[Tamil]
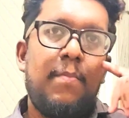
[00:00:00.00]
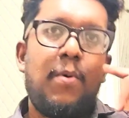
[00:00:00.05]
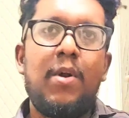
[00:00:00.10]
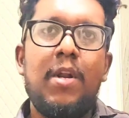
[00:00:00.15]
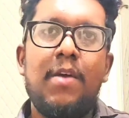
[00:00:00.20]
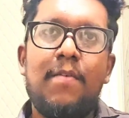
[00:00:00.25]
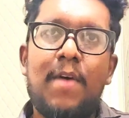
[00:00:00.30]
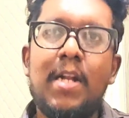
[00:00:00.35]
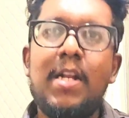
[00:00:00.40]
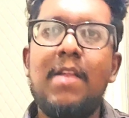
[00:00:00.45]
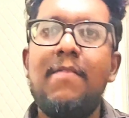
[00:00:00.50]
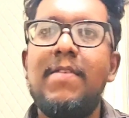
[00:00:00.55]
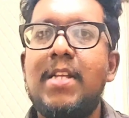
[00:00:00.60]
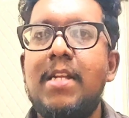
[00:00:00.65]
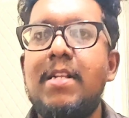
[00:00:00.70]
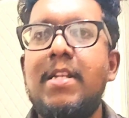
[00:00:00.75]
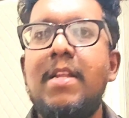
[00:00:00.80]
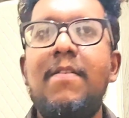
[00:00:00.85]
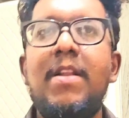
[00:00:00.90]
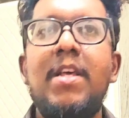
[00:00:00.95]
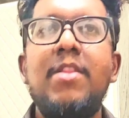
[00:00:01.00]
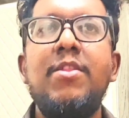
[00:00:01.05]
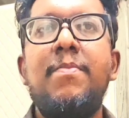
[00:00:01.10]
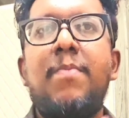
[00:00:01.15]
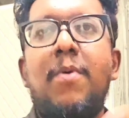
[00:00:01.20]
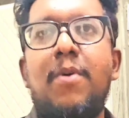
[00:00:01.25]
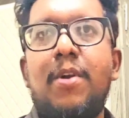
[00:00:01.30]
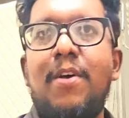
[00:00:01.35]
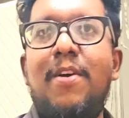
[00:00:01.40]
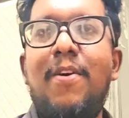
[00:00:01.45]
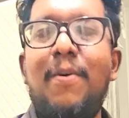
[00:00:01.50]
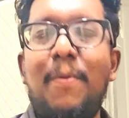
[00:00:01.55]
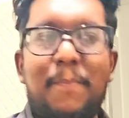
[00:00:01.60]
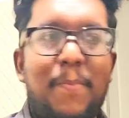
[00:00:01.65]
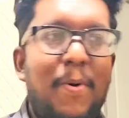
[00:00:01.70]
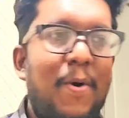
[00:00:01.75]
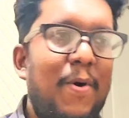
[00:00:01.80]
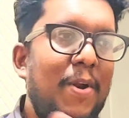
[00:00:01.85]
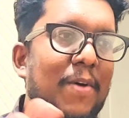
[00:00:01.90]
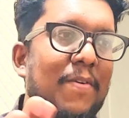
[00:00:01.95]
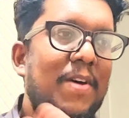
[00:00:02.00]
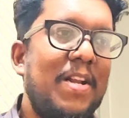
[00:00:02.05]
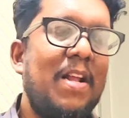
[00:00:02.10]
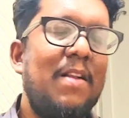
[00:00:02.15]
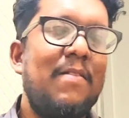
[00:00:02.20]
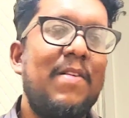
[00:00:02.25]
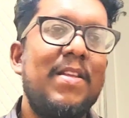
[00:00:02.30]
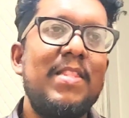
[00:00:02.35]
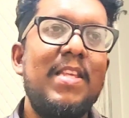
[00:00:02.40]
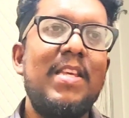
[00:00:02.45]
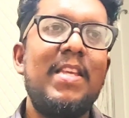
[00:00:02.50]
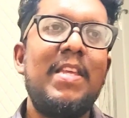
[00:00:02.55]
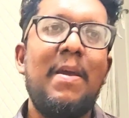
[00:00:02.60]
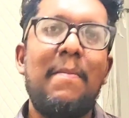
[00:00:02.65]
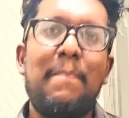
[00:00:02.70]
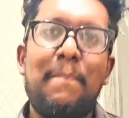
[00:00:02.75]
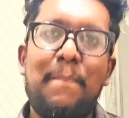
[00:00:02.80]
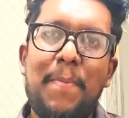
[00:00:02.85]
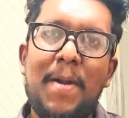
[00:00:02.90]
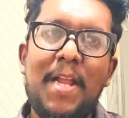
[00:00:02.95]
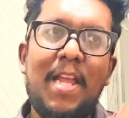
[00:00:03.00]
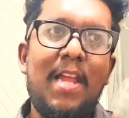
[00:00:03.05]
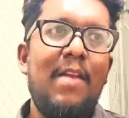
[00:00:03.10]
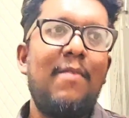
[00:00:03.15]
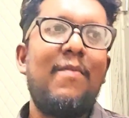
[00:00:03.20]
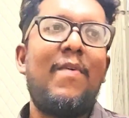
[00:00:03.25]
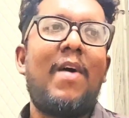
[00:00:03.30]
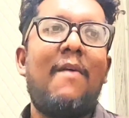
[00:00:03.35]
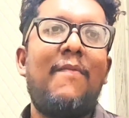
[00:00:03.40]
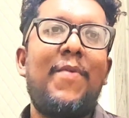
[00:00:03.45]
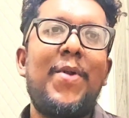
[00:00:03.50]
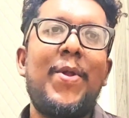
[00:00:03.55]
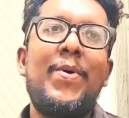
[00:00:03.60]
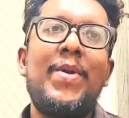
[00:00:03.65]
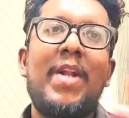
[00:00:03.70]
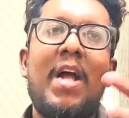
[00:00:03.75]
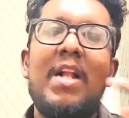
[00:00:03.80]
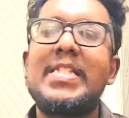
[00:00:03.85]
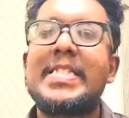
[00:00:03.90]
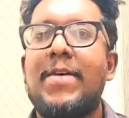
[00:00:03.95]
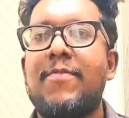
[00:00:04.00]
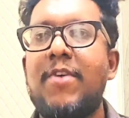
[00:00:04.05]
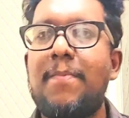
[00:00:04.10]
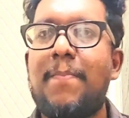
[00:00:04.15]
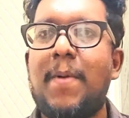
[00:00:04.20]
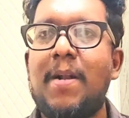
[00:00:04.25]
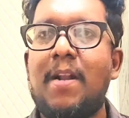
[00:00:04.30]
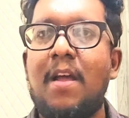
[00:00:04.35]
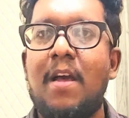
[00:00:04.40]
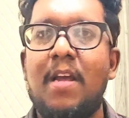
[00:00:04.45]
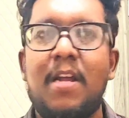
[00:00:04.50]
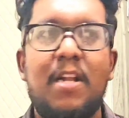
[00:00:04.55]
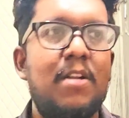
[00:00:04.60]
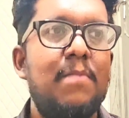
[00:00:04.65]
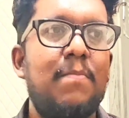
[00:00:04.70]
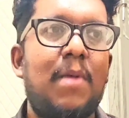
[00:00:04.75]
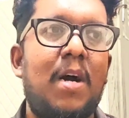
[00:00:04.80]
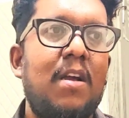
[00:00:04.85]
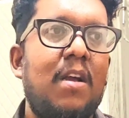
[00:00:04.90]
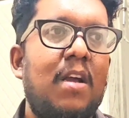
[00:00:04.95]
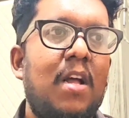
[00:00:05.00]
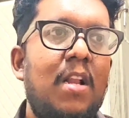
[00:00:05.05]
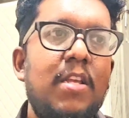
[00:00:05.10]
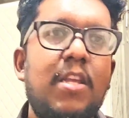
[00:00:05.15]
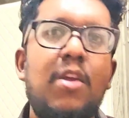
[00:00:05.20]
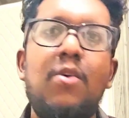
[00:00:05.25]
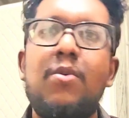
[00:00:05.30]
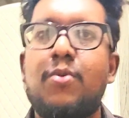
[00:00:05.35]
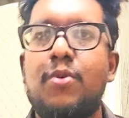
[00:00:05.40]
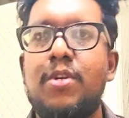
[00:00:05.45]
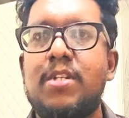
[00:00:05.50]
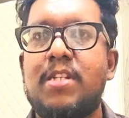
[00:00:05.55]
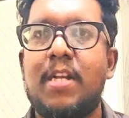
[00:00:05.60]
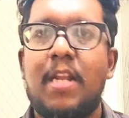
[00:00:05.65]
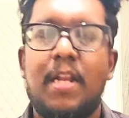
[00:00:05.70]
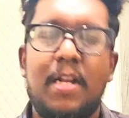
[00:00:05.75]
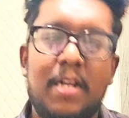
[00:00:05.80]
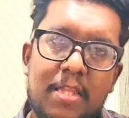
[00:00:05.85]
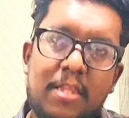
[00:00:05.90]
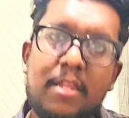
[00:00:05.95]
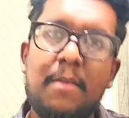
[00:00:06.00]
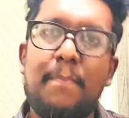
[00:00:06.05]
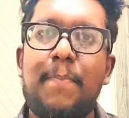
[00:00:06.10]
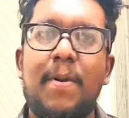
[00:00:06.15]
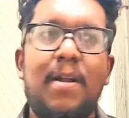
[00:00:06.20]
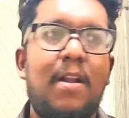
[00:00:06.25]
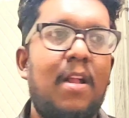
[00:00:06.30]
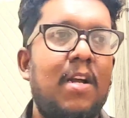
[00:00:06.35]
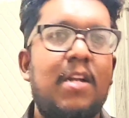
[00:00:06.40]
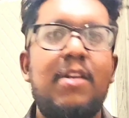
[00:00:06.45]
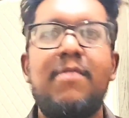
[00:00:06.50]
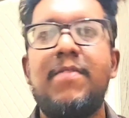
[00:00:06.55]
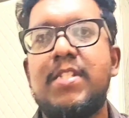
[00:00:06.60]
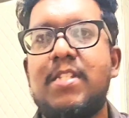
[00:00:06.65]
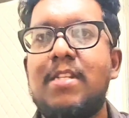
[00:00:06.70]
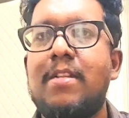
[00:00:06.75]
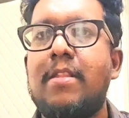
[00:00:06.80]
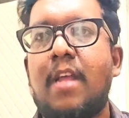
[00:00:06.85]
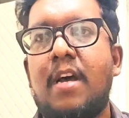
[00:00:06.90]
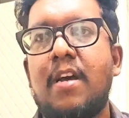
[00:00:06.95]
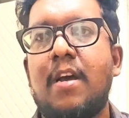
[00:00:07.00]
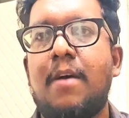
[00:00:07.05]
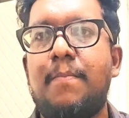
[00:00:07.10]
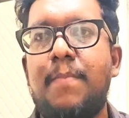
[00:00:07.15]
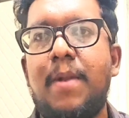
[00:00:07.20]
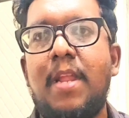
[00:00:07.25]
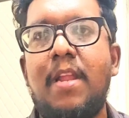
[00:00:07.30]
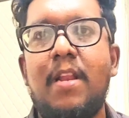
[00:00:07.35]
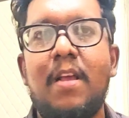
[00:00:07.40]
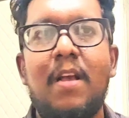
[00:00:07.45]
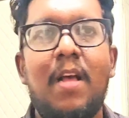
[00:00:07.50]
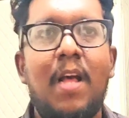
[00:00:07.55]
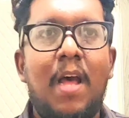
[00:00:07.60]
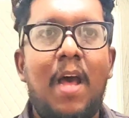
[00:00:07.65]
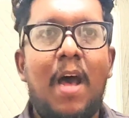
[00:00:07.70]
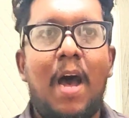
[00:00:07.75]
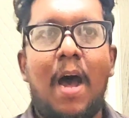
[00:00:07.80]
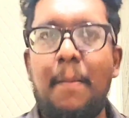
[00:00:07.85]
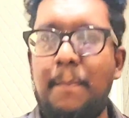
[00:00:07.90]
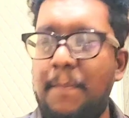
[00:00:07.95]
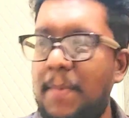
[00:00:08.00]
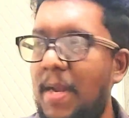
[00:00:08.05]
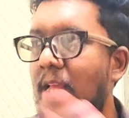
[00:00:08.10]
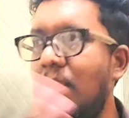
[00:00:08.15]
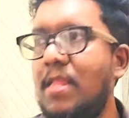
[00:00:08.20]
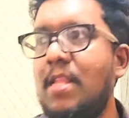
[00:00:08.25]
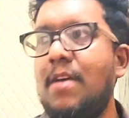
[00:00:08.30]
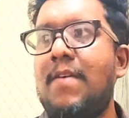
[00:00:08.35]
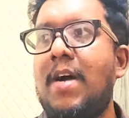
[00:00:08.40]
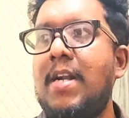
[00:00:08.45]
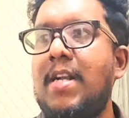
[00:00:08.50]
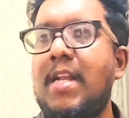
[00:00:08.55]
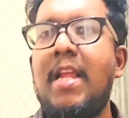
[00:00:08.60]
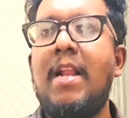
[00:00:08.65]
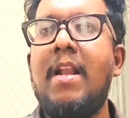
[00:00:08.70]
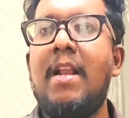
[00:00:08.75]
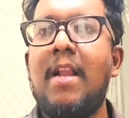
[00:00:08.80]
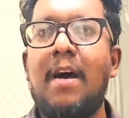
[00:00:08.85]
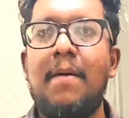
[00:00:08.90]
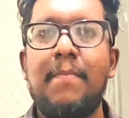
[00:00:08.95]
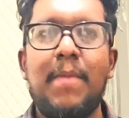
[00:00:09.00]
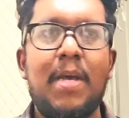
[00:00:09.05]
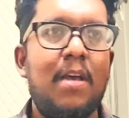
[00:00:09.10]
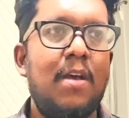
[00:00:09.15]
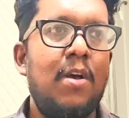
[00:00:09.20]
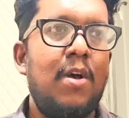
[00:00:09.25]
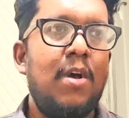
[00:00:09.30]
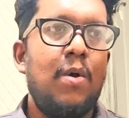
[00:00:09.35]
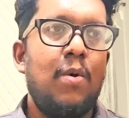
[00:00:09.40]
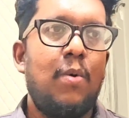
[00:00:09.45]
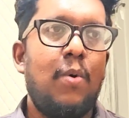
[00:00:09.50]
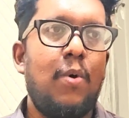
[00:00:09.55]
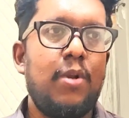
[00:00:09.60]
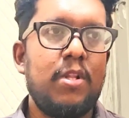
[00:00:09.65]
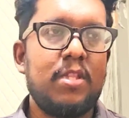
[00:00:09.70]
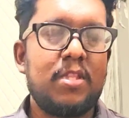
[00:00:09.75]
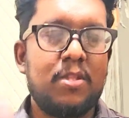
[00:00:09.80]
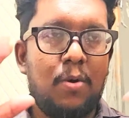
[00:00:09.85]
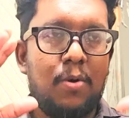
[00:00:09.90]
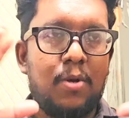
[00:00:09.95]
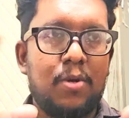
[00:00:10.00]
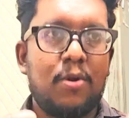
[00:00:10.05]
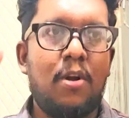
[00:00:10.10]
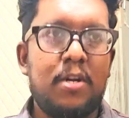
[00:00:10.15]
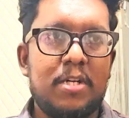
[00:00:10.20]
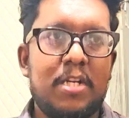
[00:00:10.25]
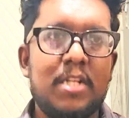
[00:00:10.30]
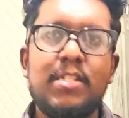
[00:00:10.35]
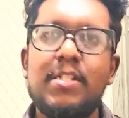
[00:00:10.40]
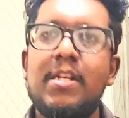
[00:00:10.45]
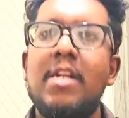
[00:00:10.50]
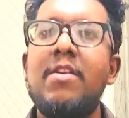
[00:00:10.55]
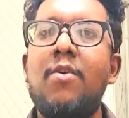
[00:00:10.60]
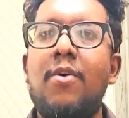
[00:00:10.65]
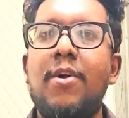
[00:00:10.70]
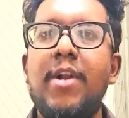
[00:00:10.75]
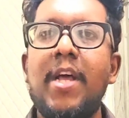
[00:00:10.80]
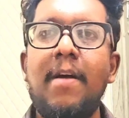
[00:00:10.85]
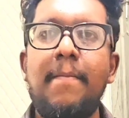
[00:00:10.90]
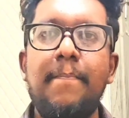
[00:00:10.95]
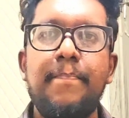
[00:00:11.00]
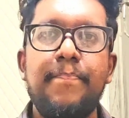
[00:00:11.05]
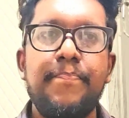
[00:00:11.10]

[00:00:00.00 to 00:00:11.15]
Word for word: போன வாட்டி விஜய் டிவிலேருந்து போன போனவர்கள் வந்து எப்படி அவ்வளோ நாள் சவை பண்ணாங்கன்ட்டு மக்களுக்கே ஒரு கொஷின் என்னத்தை பண்ணாங்கன்னு வச்சிருந்தாங்க அப்படின்னு அப்படி இந்த வாட்டி இல்லாமல் ஒரு ஒரு கண்டஸ்டனோட